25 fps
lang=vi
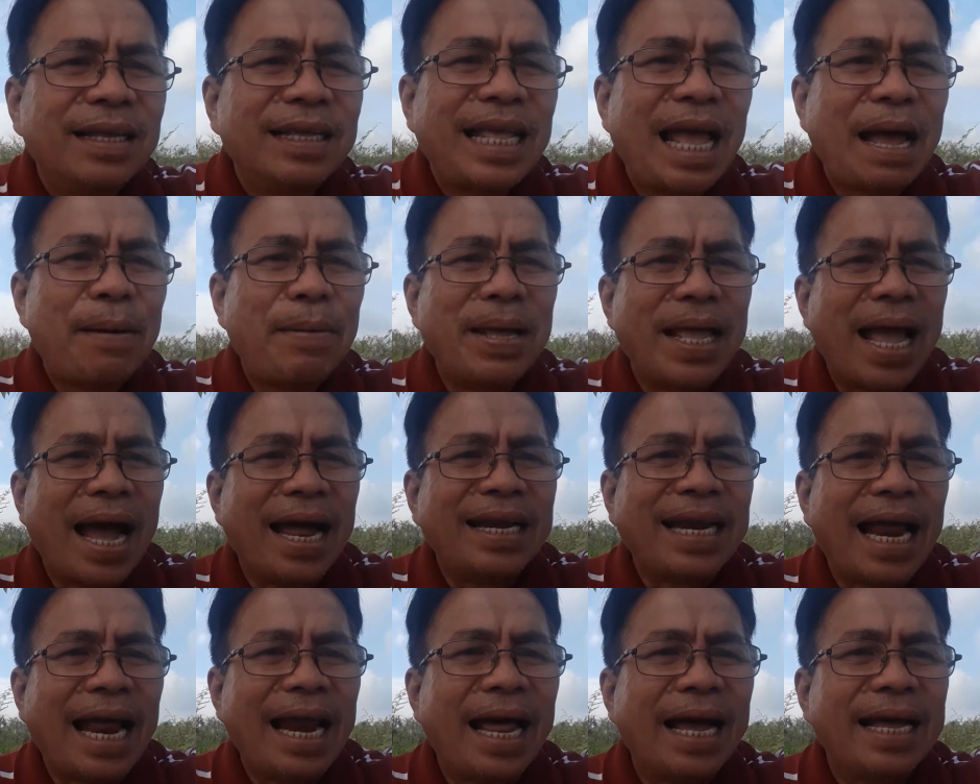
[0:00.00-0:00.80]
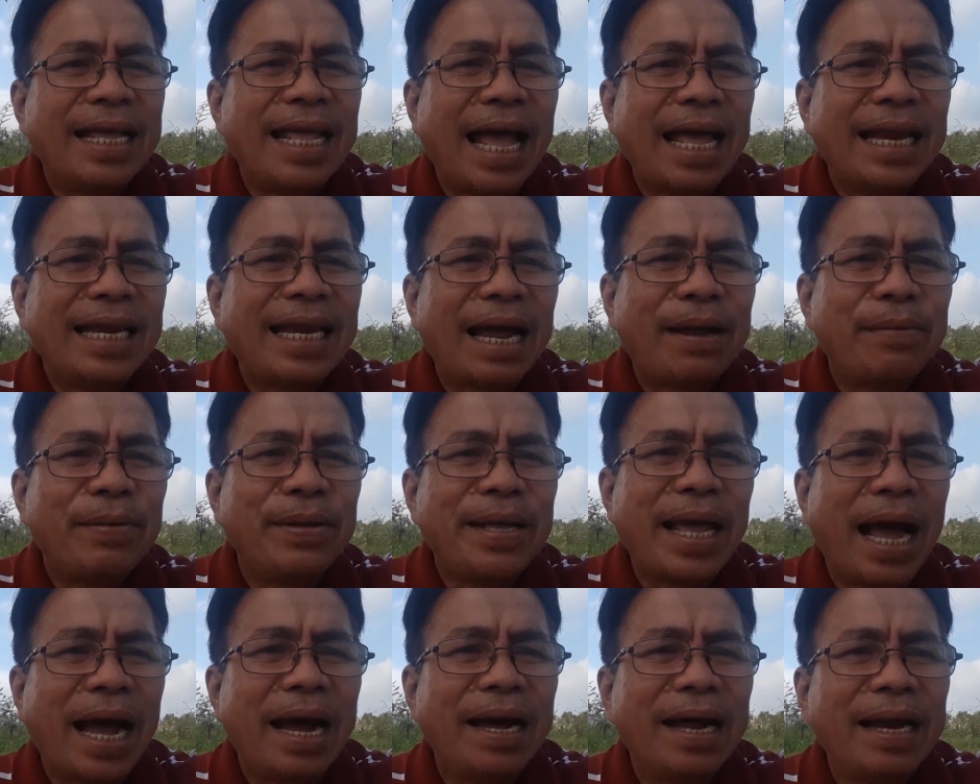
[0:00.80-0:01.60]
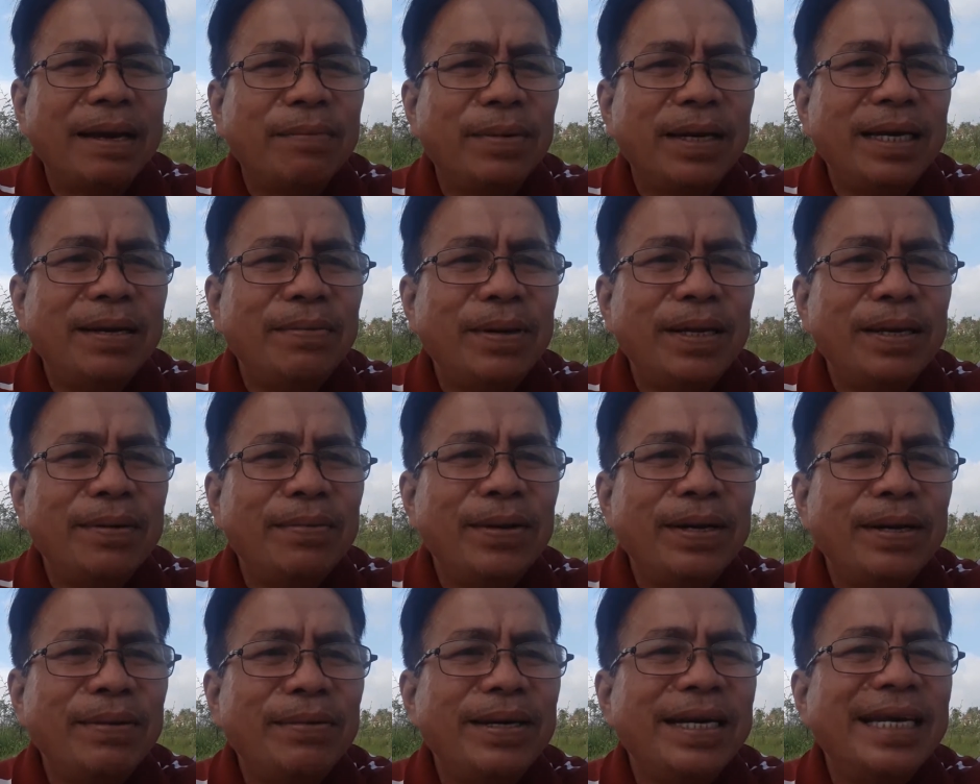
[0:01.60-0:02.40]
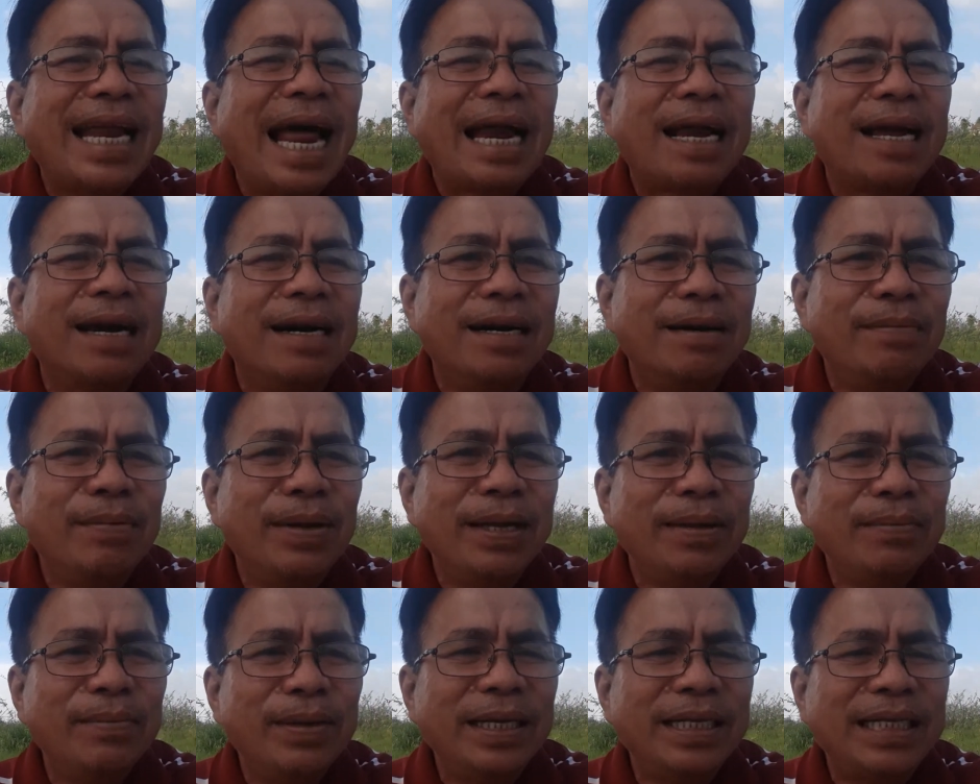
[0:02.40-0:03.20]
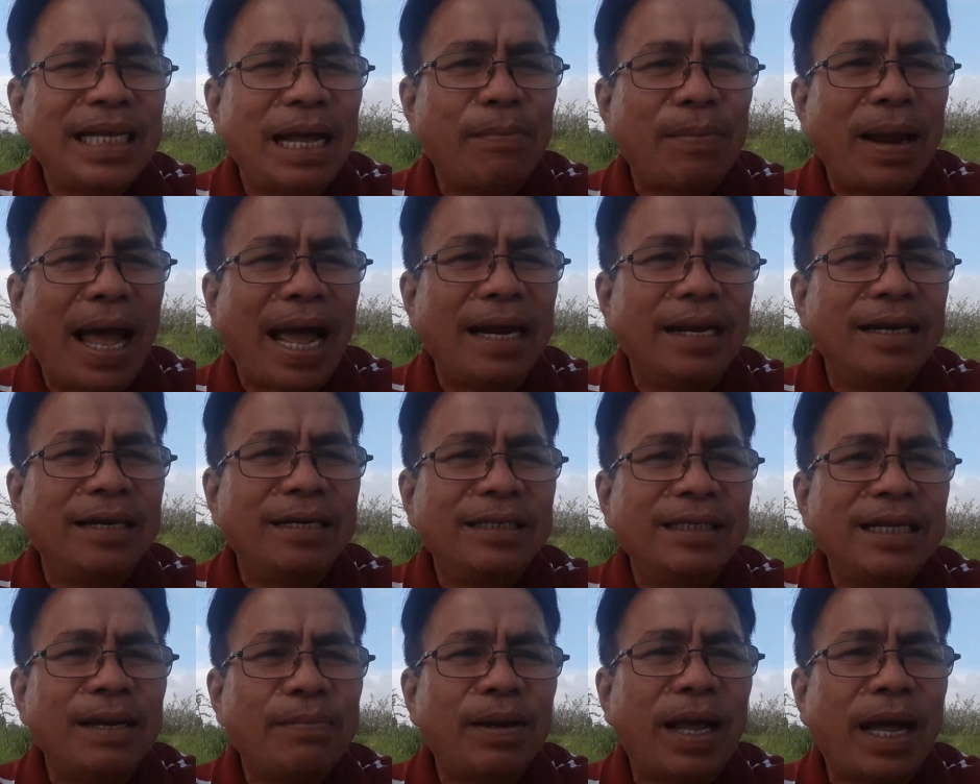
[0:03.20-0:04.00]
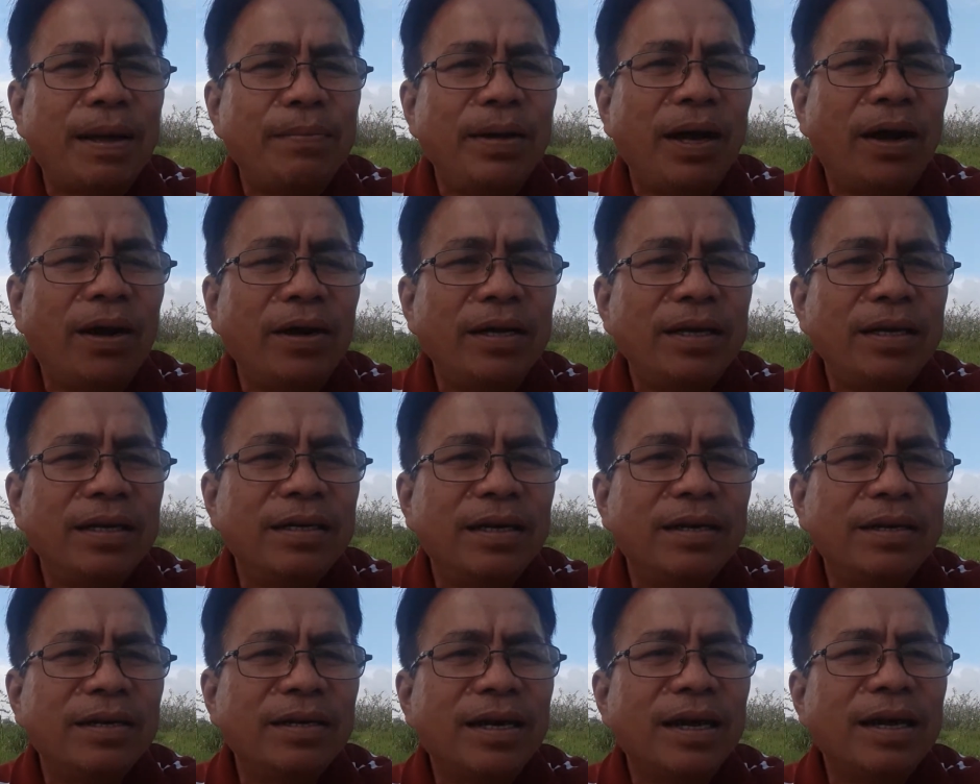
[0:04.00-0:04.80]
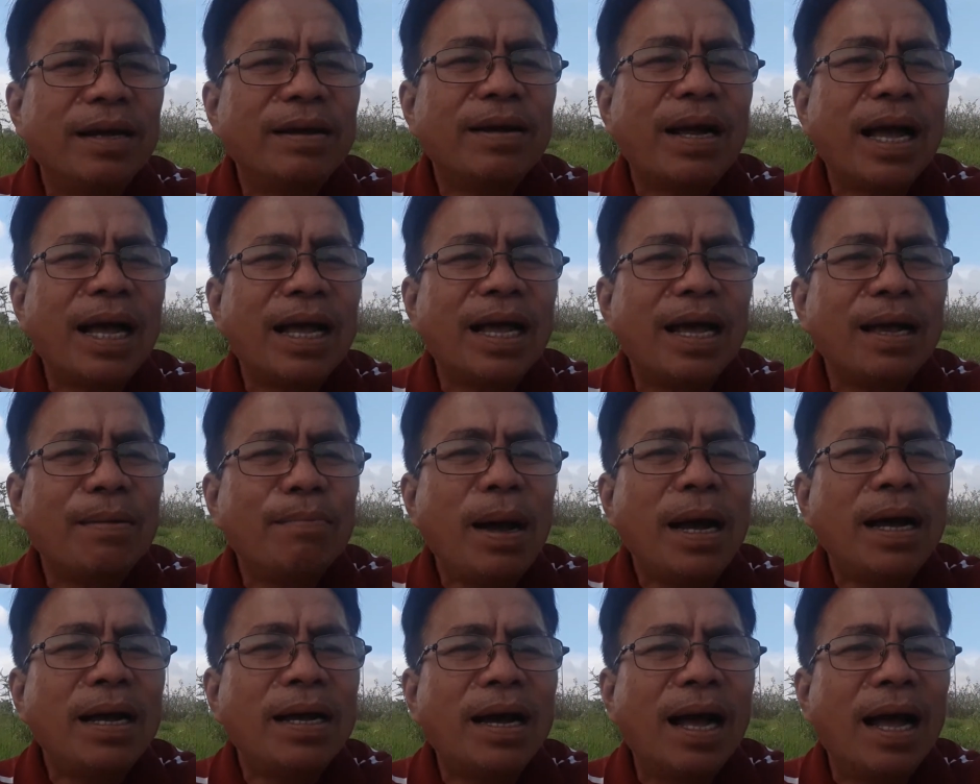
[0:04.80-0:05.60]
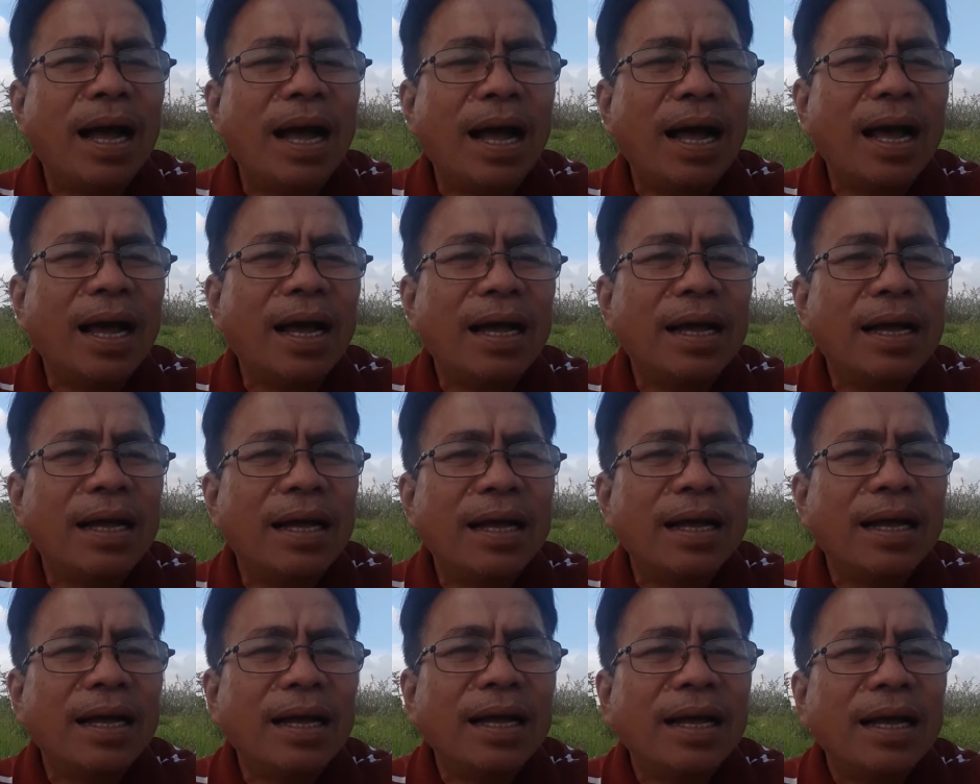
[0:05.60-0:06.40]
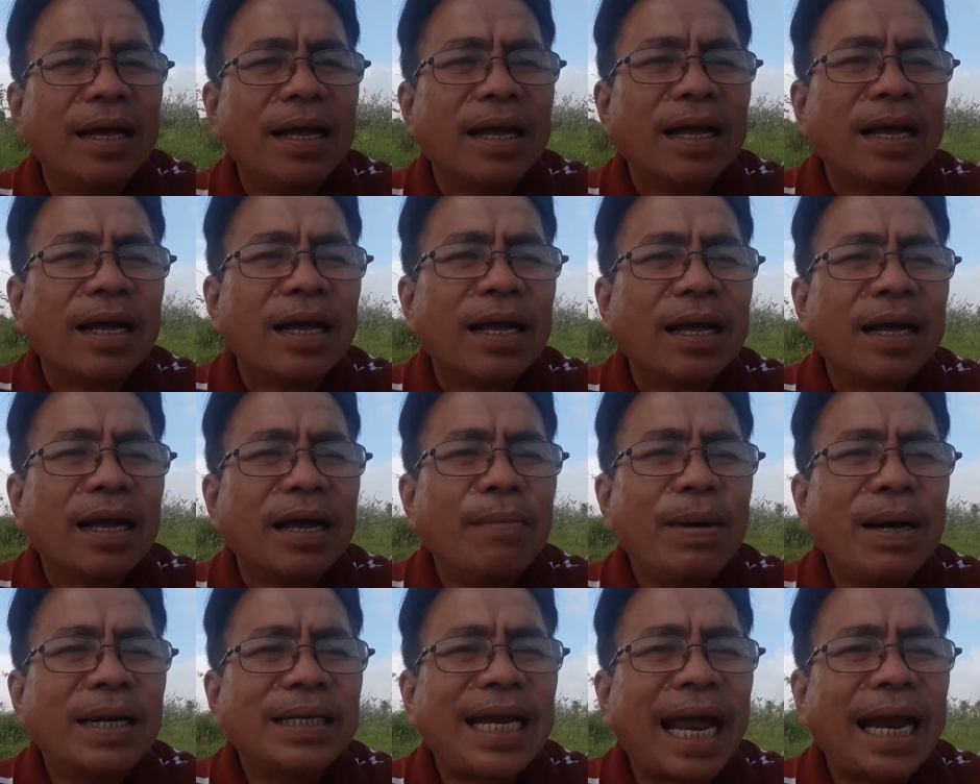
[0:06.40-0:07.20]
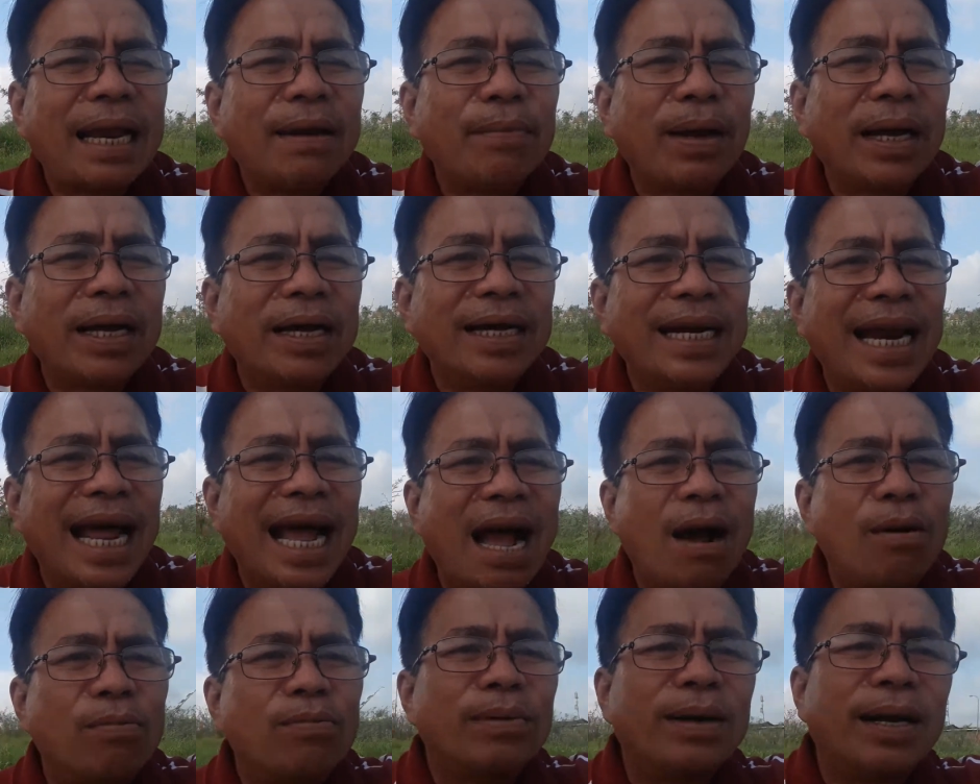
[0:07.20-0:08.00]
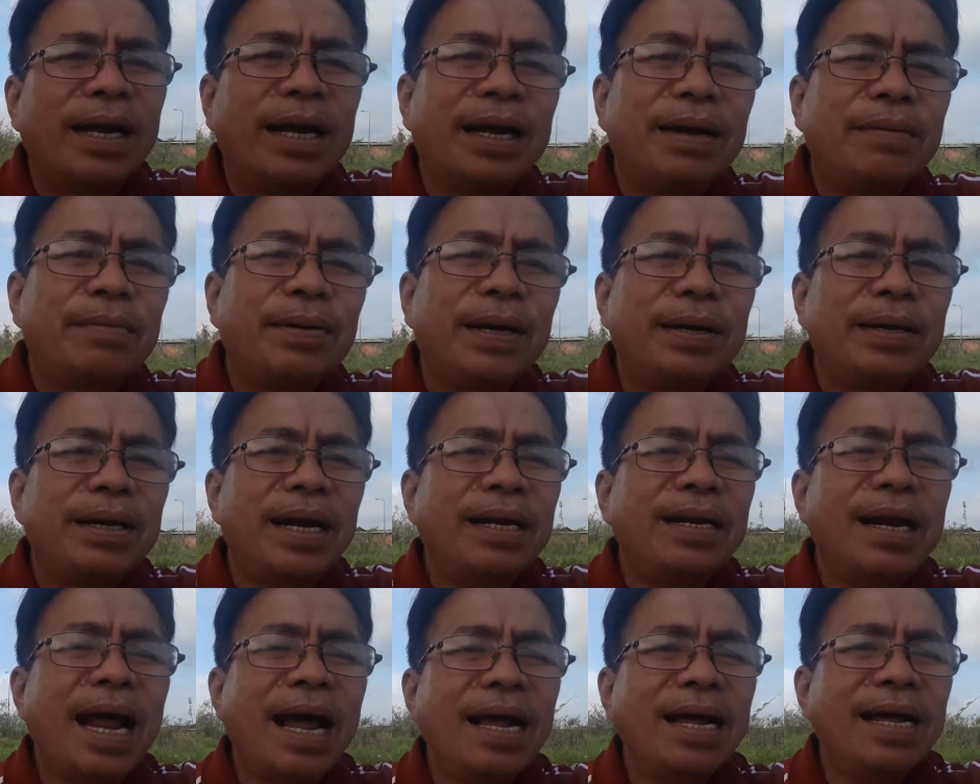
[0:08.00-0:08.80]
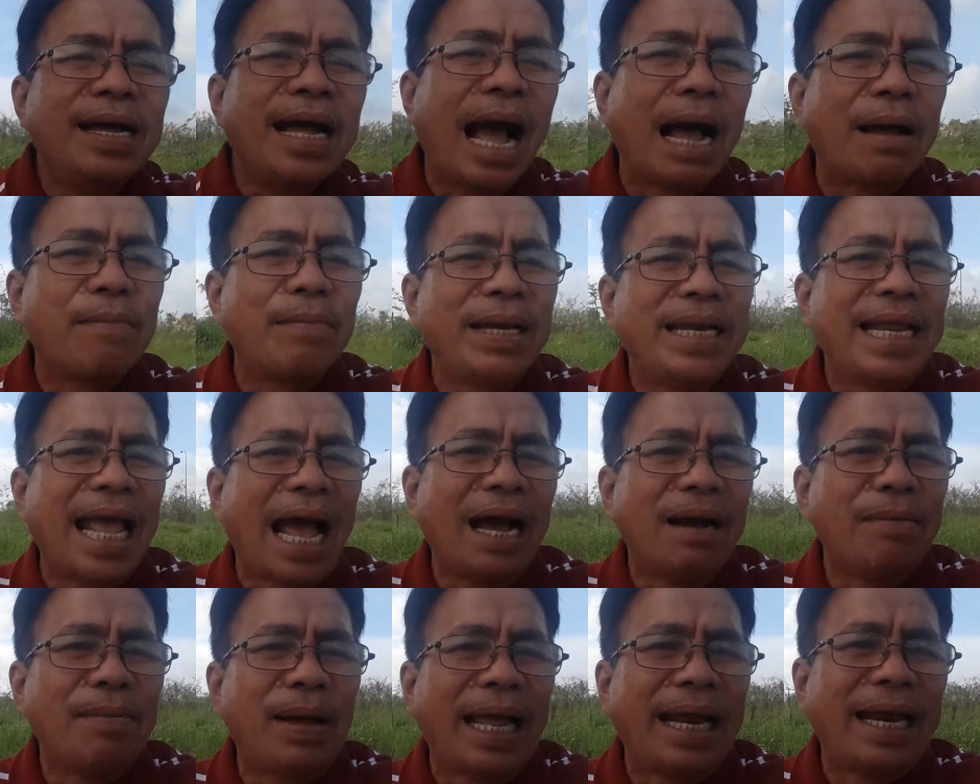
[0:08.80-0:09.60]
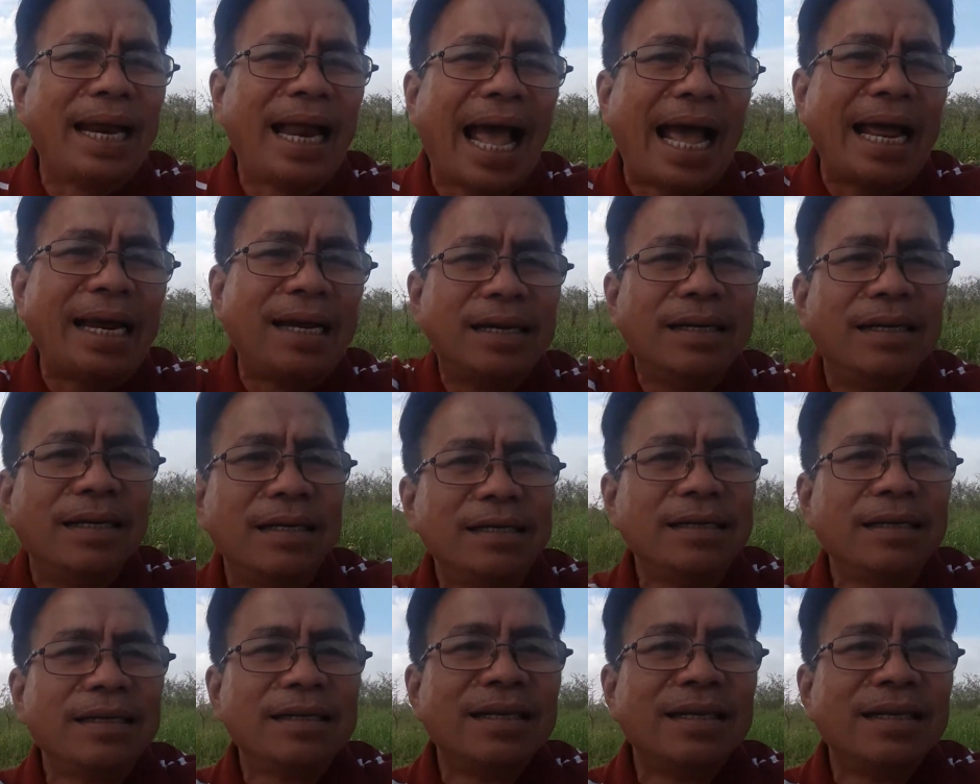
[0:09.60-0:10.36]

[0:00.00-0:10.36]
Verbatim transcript: trai bây giờ anh trả lời vậy trai bây giờ anh mới mới, mới ra cửa mới, mới xem lại nữa xem lại mới hỏi rồi cái cái cái bức uh, cái bức tranh mà người đàn ông mà mà đứng đứng gần bên vợ mày là ai nữa